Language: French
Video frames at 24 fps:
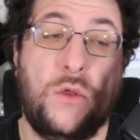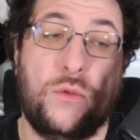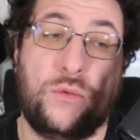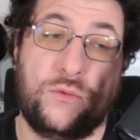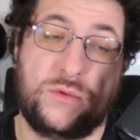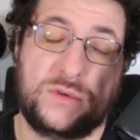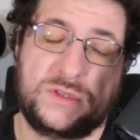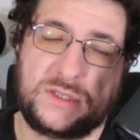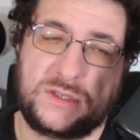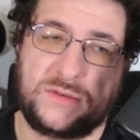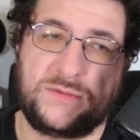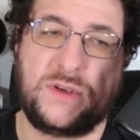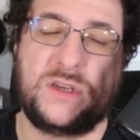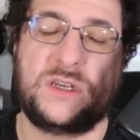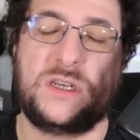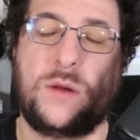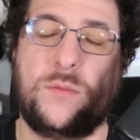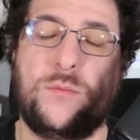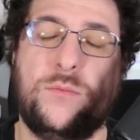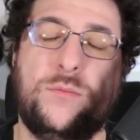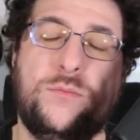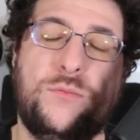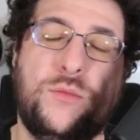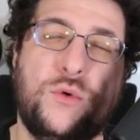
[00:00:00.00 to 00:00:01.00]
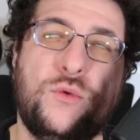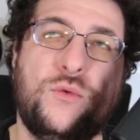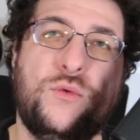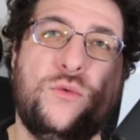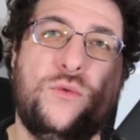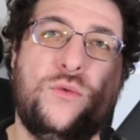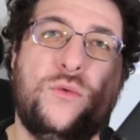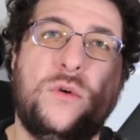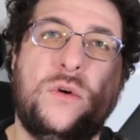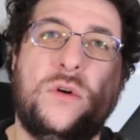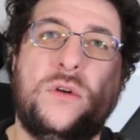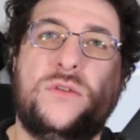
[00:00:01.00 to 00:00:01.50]
Donc ce qui fait que j'aime
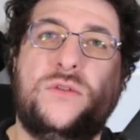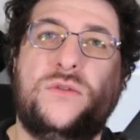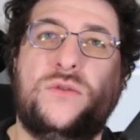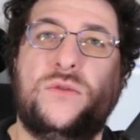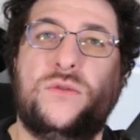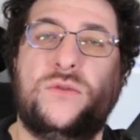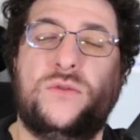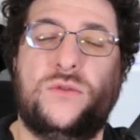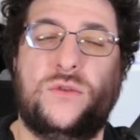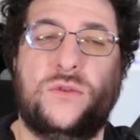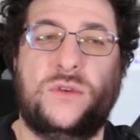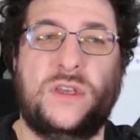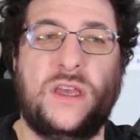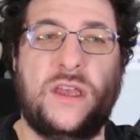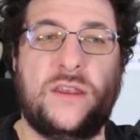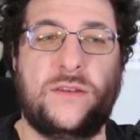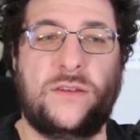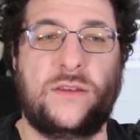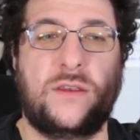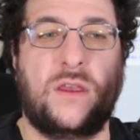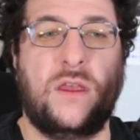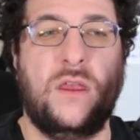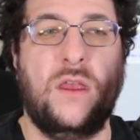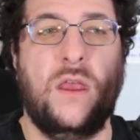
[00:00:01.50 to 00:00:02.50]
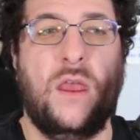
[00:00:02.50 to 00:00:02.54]
beaucoup euh, ce, casque.